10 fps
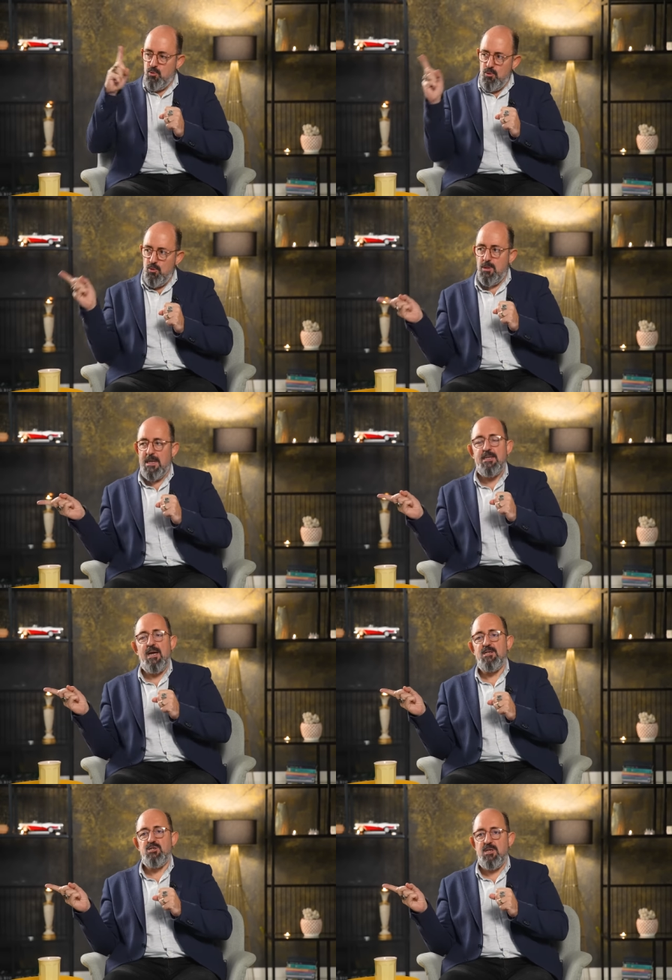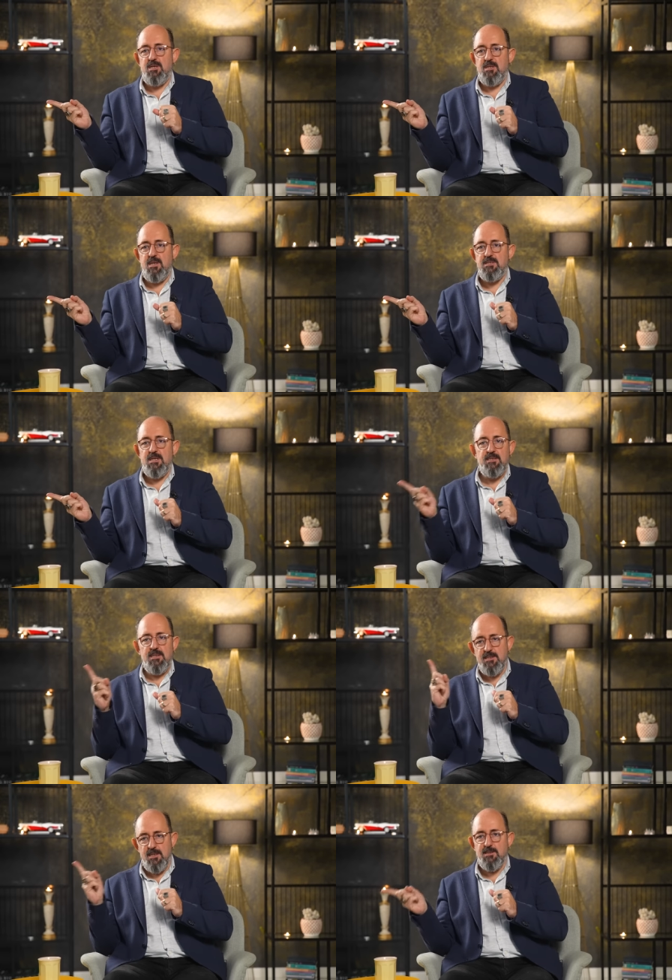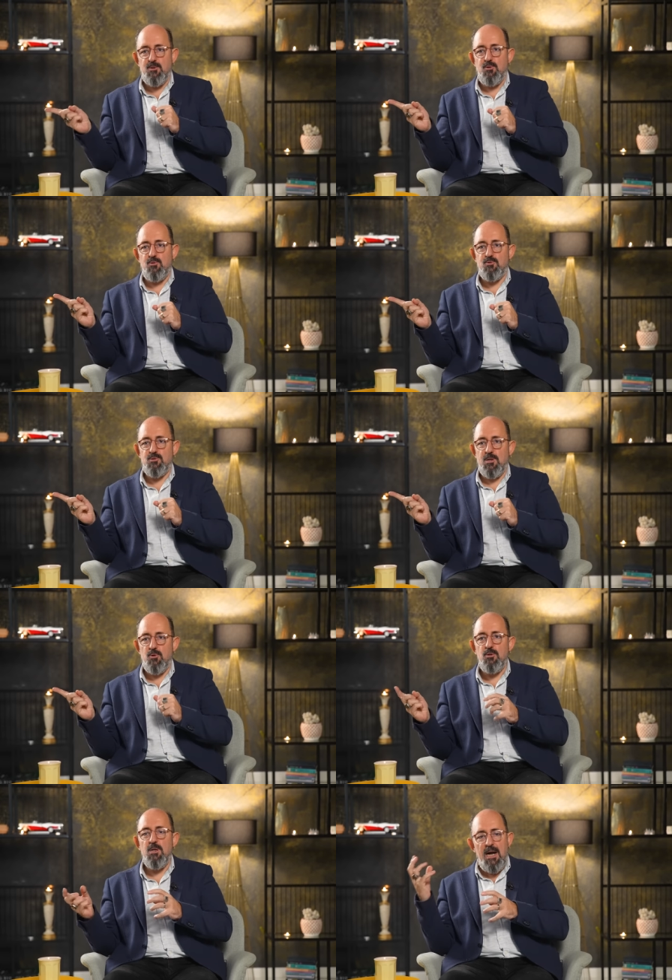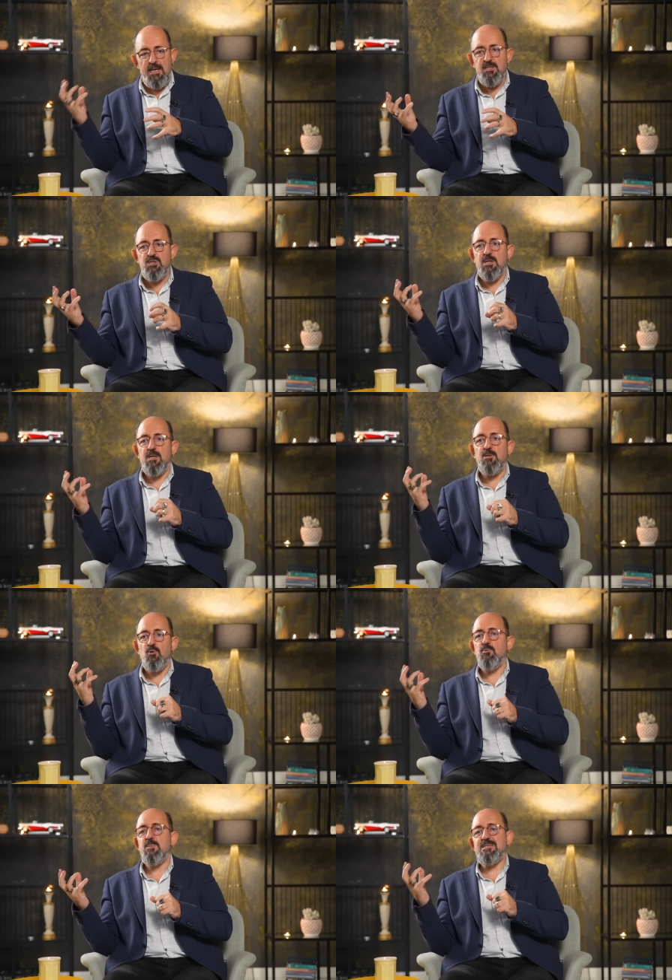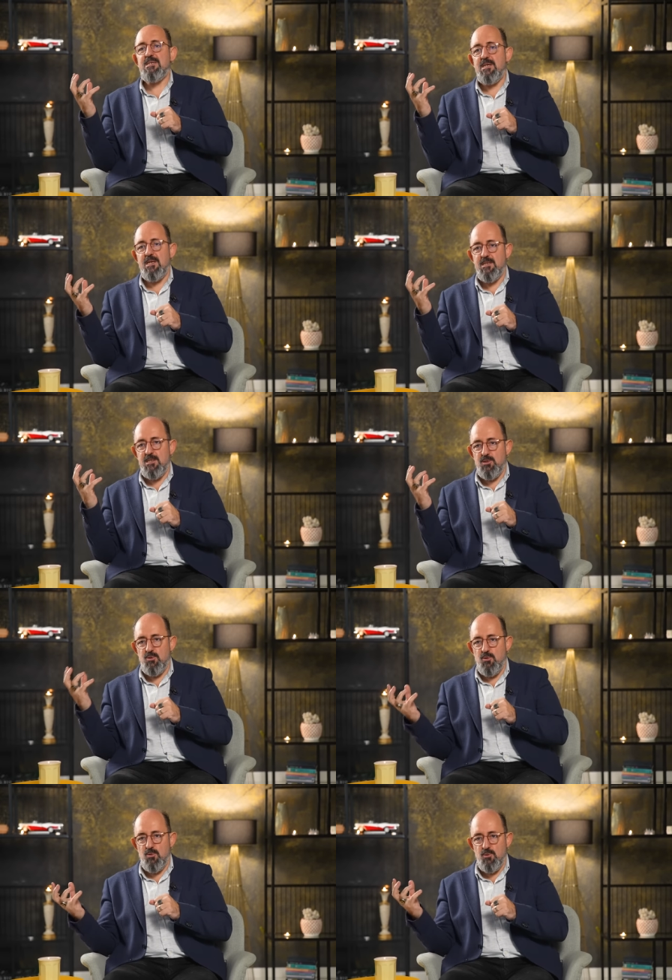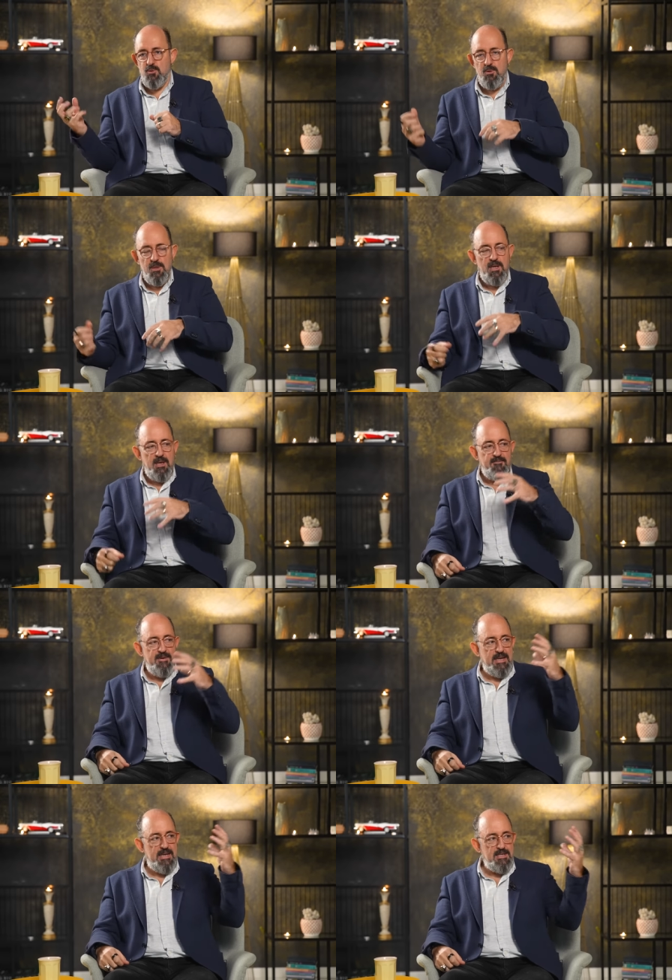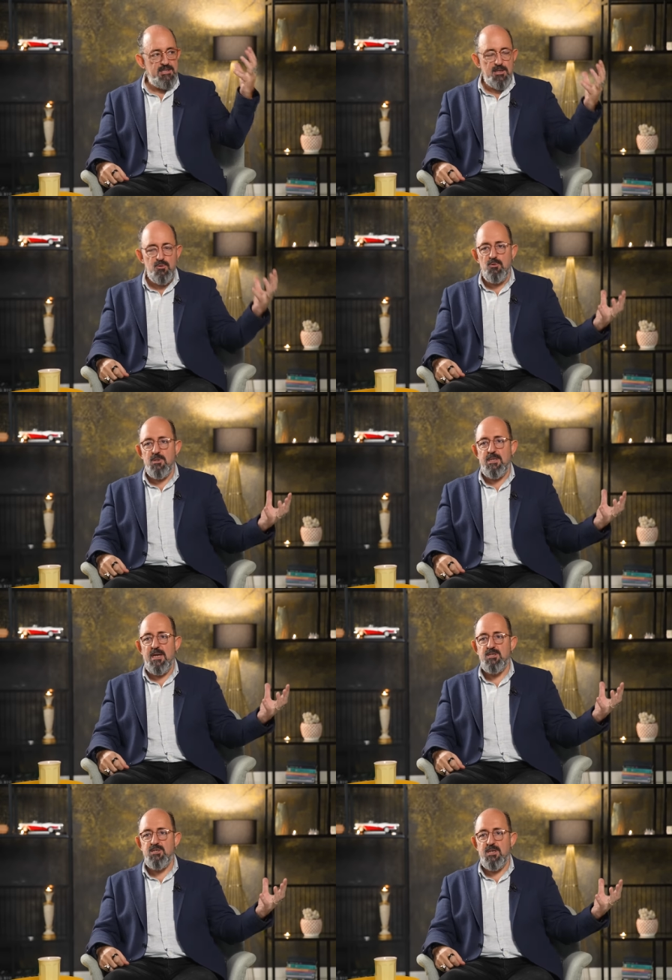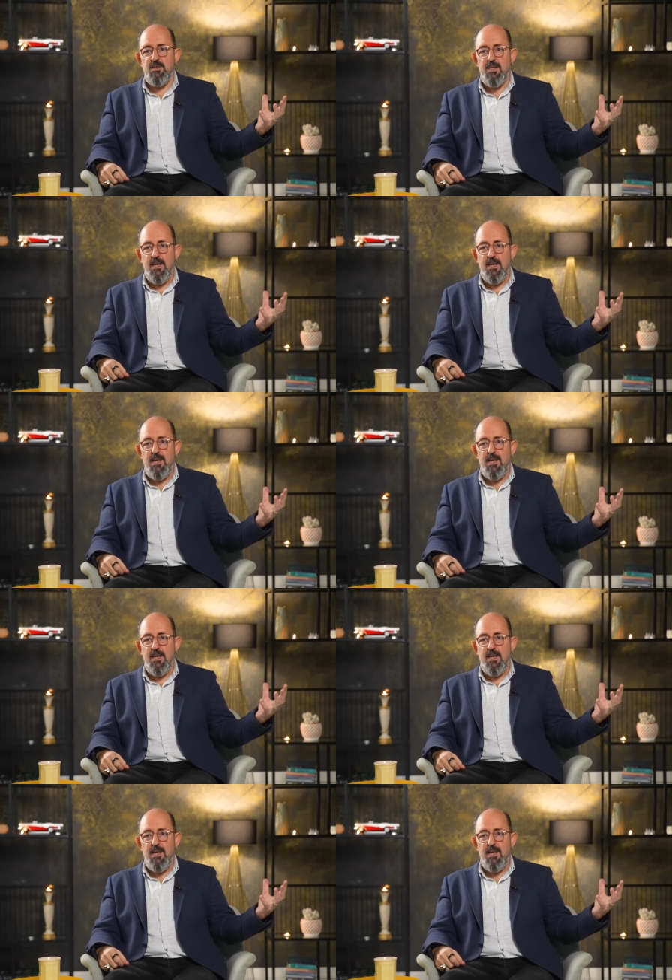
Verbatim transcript: dün olan her şeyinde sen nasıl hatırlıyor olursan ol aynı şekilde olması gerektiği için olduğunu ve gelecekte olan her şeyin